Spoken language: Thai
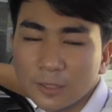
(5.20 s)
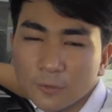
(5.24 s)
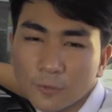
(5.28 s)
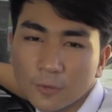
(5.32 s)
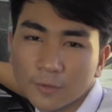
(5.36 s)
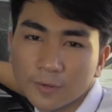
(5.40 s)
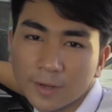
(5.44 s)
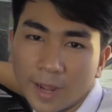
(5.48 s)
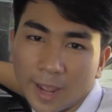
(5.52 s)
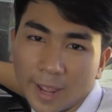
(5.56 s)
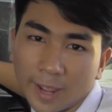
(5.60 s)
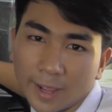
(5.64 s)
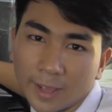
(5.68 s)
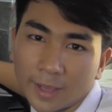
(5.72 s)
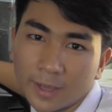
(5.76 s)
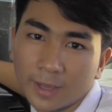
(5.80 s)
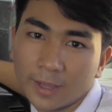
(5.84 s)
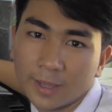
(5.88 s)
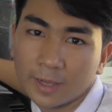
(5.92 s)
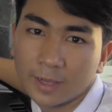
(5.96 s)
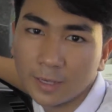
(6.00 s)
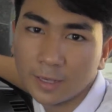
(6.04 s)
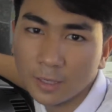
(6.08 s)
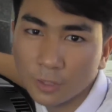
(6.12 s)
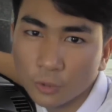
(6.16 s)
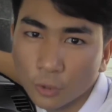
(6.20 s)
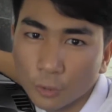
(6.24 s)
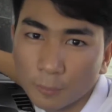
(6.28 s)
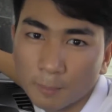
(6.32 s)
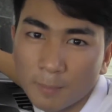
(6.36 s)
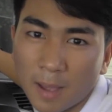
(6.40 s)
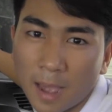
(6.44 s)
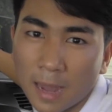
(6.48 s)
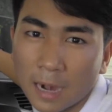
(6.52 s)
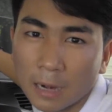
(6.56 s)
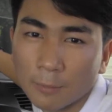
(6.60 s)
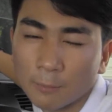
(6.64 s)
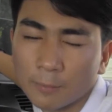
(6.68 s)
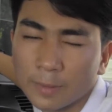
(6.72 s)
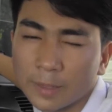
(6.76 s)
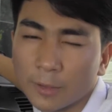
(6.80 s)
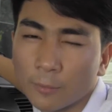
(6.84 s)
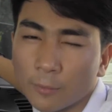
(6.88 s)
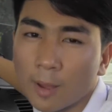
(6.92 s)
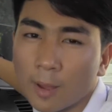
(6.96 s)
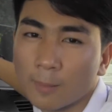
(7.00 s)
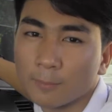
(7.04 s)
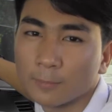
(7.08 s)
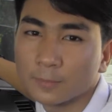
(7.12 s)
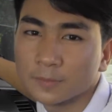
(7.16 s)
นคนไหนเคยขึ้นรถมาแล้ว
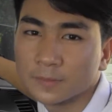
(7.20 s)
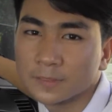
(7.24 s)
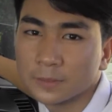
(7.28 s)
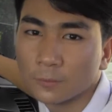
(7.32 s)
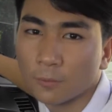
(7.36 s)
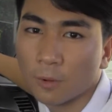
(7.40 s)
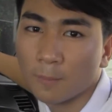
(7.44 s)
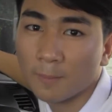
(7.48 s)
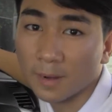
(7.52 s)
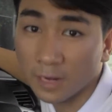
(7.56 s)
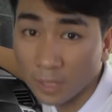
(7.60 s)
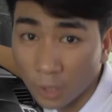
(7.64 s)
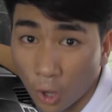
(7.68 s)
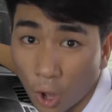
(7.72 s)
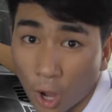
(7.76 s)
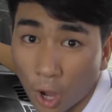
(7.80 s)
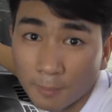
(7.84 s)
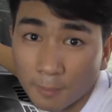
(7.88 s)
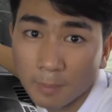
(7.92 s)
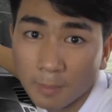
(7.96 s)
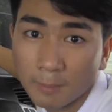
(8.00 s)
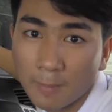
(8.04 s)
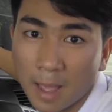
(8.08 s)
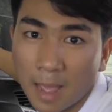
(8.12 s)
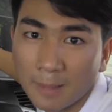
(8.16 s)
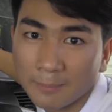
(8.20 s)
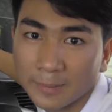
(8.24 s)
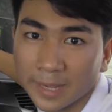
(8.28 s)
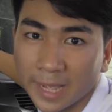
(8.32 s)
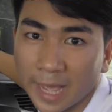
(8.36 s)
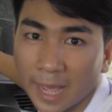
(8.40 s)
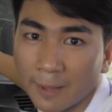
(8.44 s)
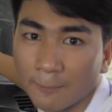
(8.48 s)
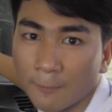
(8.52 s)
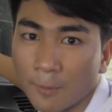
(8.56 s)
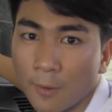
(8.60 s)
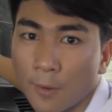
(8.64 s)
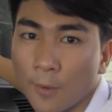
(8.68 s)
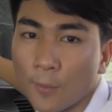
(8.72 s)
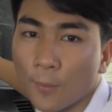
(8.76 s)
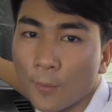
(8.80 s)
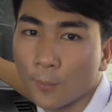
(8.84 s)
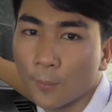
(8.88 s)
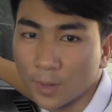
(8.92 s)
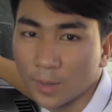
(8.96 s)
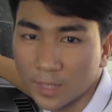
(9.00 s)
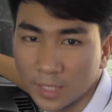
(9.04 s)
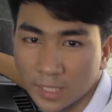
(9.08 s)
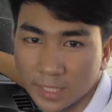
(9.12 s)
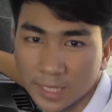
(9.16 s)
มีความรู้สึกว่ามันร้อนมากๆไหมครับ
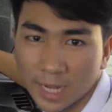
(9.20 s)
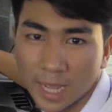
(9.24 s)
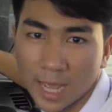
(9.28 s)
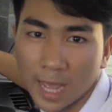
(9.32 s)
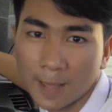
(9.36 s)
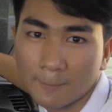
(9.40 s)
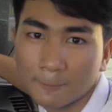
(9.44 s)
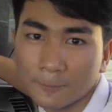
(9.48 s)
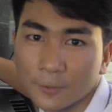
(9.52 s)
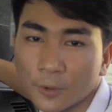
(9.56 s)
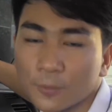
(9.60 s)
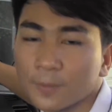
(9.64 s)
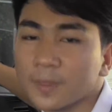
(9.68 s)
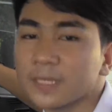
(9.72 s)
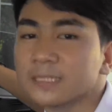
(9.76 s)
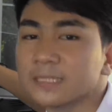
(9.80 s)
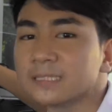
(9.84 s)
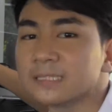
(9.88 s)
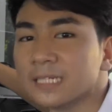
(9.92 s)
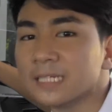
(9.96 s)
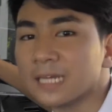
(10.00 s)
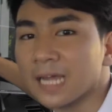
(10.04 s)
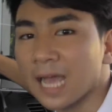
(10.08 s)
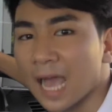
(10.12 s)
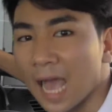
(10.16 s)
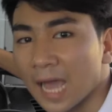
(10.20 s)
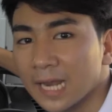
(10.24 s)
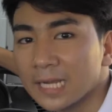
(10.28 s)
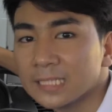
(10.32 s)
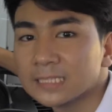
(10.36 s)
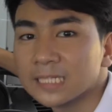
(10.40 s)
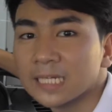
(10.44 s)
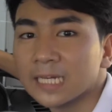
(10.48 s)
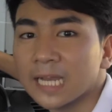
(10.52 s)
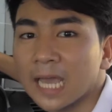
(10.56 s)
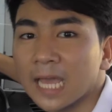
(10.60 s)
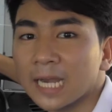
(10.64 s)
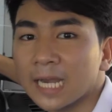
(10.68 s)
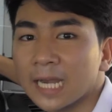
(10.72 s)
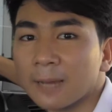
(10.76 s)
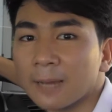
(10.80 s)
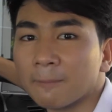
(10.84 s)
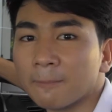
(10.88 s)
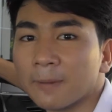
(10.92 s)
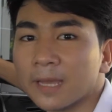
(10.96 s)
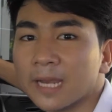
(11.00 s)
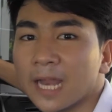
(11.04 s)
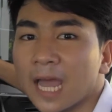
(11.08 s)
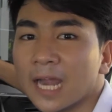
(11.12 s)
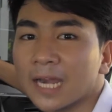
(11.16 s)
วันนี้นะครับเพียวมีสินค้าที่จะแนะ
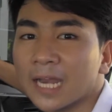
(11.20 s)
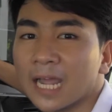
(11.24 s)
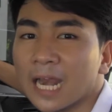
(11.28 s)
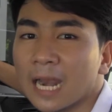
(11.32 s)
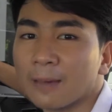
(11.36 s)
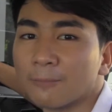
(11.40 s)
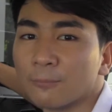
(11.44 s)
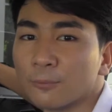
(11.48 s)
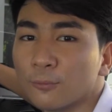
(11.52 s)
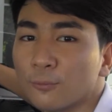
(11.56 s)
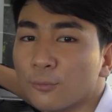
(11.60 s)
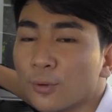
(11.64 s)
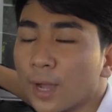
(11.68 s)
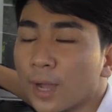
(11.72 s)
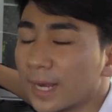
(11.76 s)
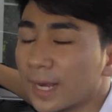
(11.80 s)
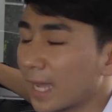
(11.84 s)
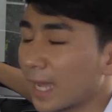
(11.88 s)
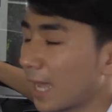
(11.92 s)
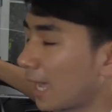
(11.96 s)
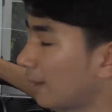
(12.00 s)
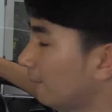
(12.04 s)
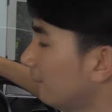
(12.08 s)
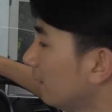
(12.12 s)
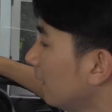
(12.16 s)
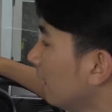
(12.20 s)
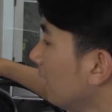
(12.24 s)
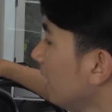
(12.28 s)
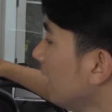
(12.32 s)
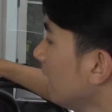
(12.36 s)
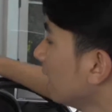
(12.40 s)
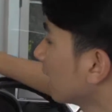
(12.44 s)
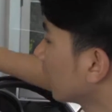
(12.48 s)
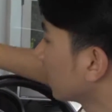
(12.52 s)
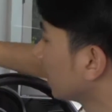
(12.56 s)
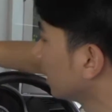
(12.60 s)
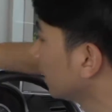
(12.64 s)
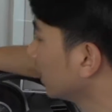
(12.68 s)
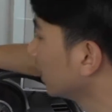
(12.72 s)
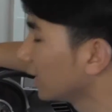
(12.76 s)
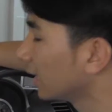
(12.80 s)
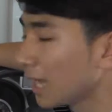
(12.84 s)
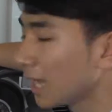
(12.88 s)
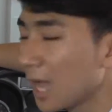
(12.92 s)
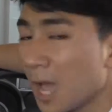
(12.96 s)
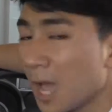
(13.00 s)
นำให้ท่านได้รับรู้กันครับ คือ